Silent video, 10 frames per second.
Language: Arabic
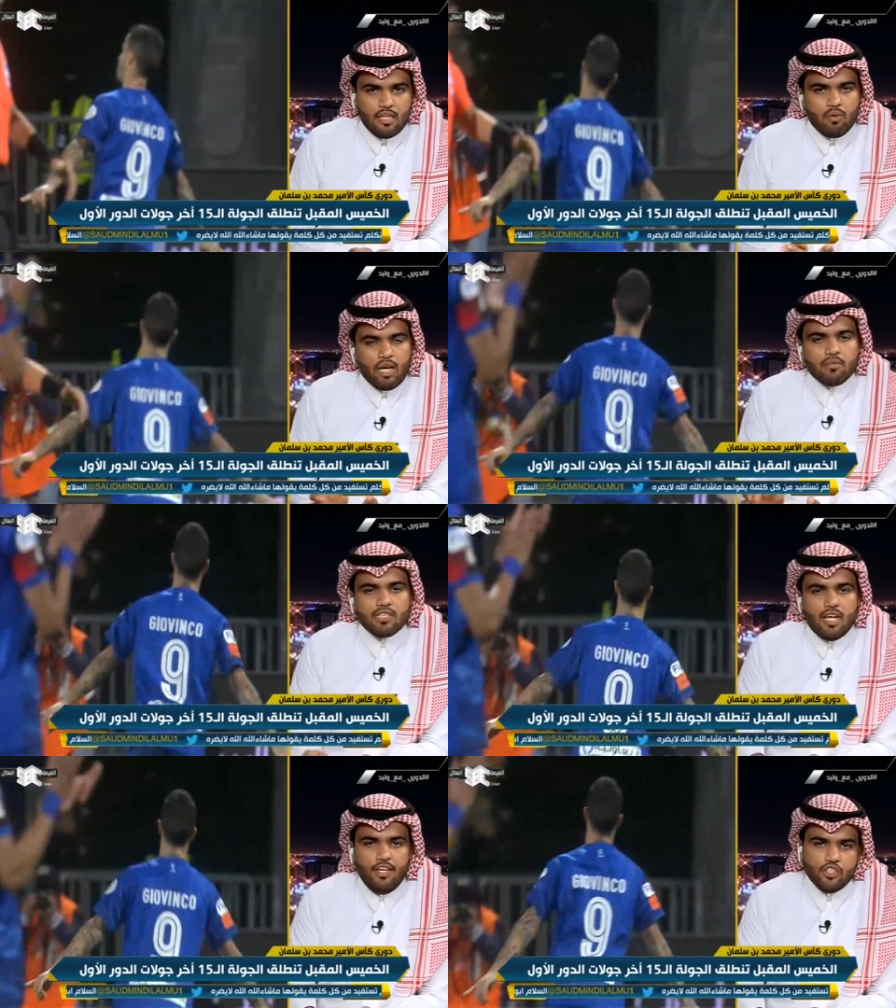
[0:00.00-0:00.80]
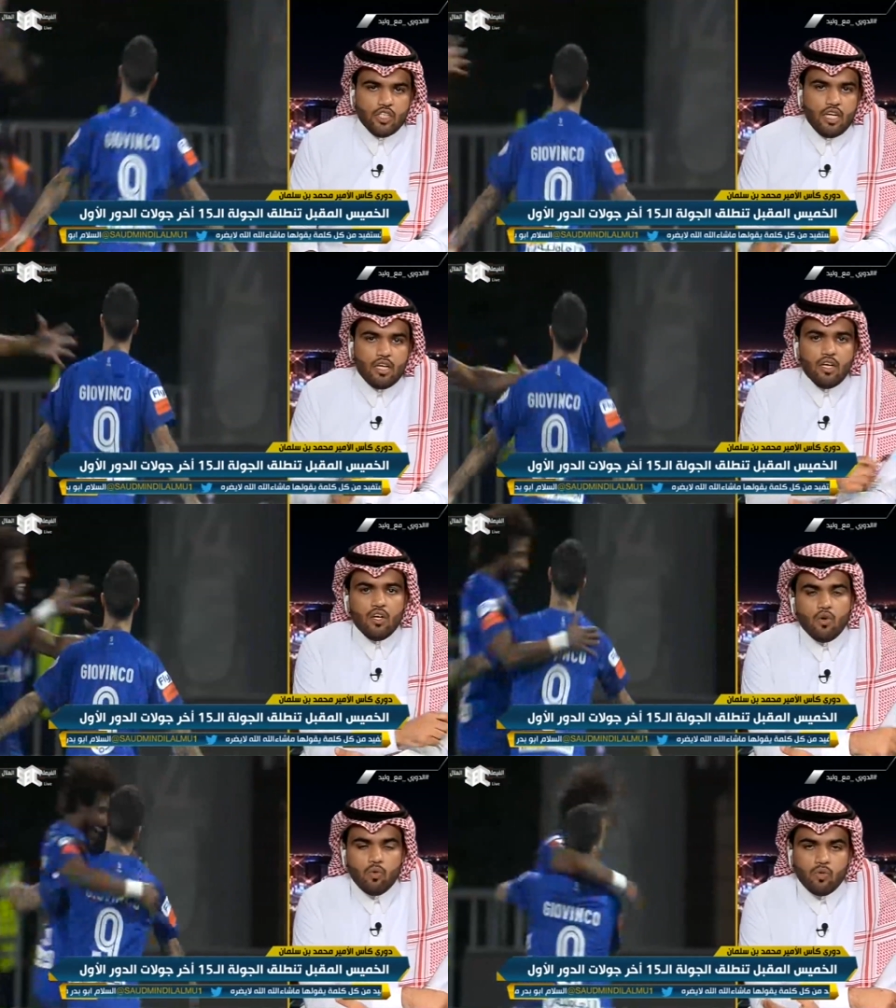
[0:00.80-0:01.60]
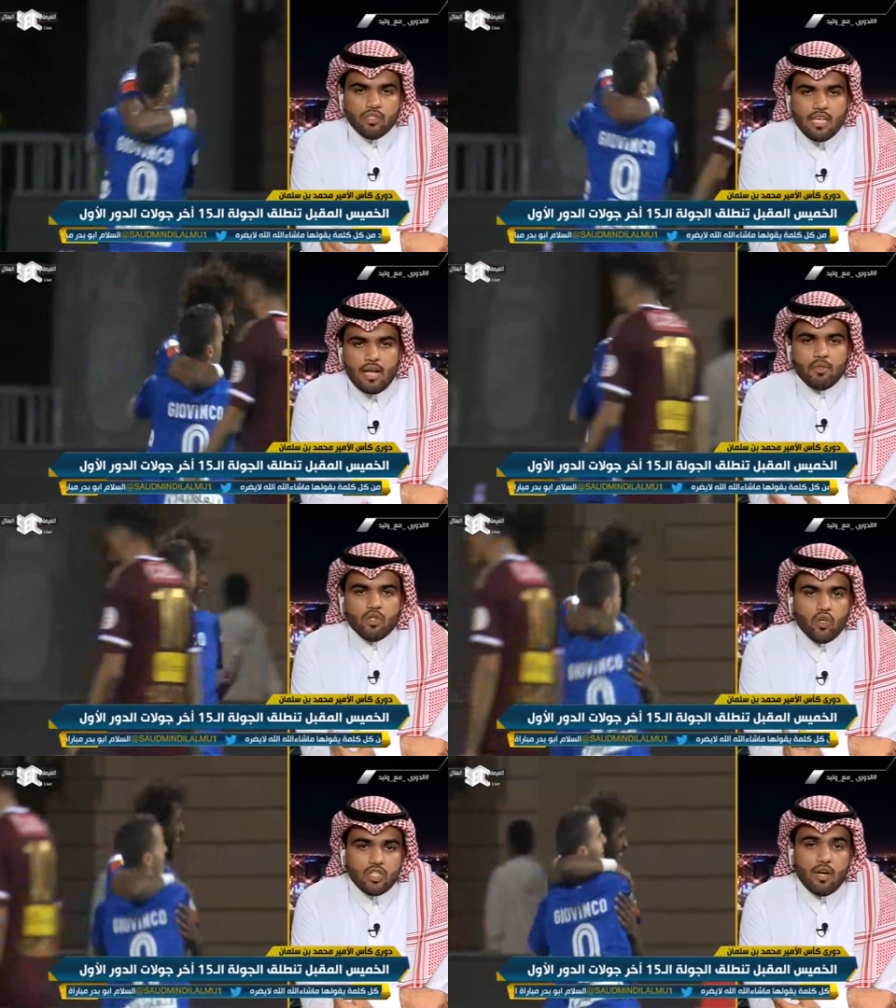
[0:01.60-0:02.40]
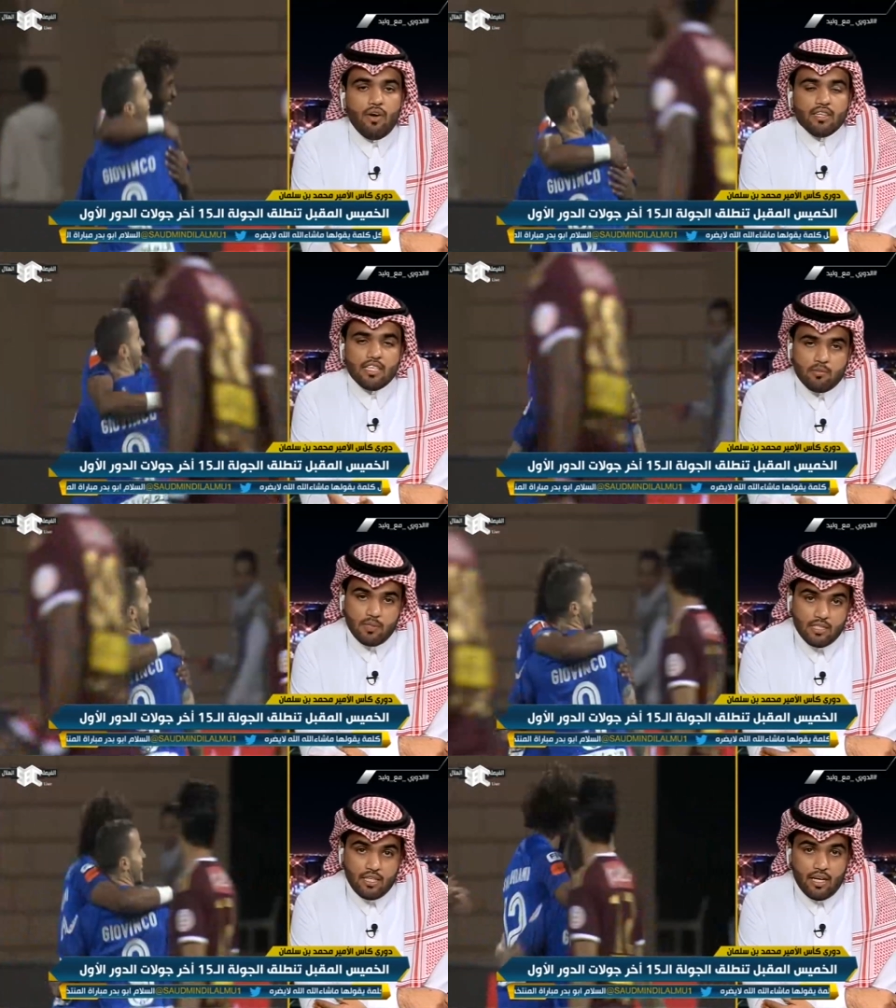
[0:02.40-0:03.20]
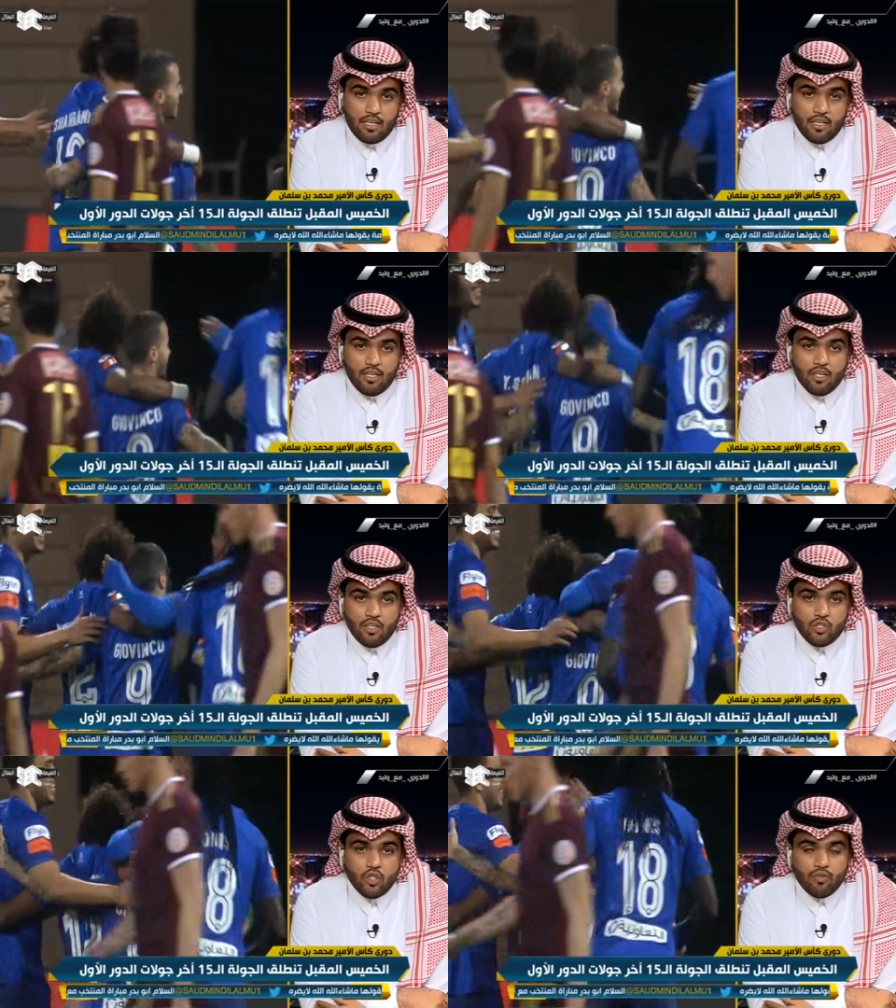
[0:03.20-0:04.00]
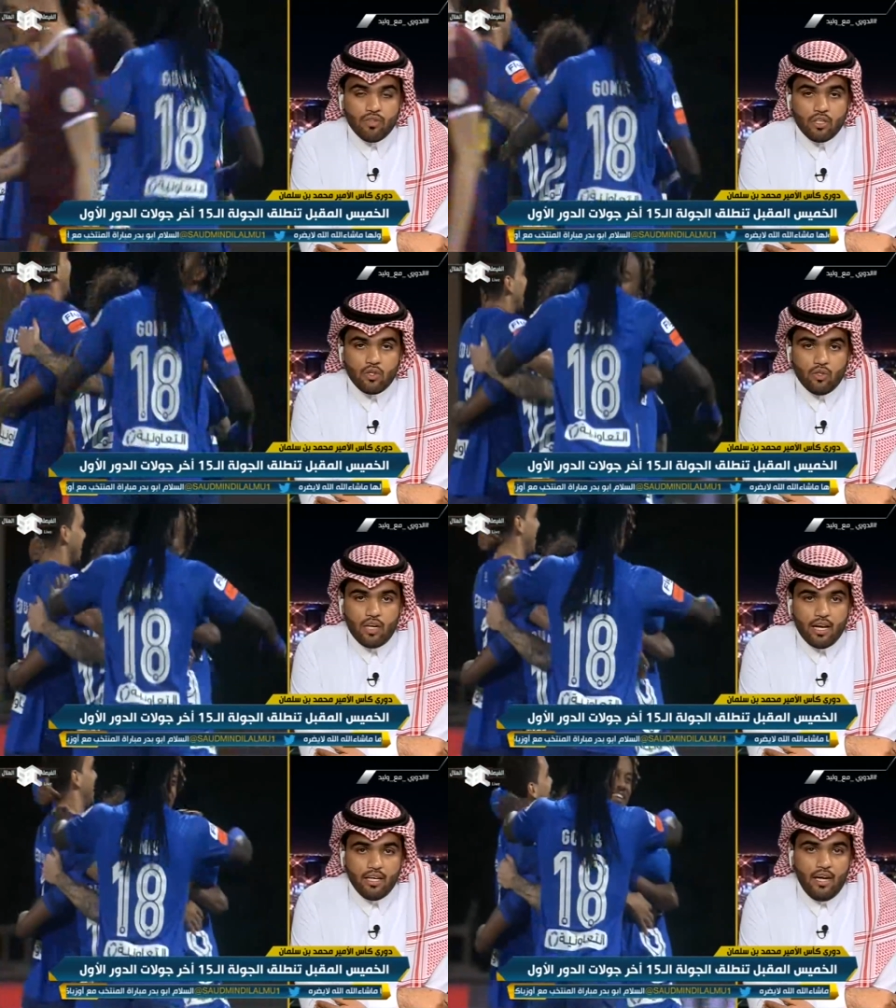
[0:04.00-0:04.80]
والكابتن صالح الشهري وسالم الدوسي وحتى سبيستيان جيوفينكو لكن يعني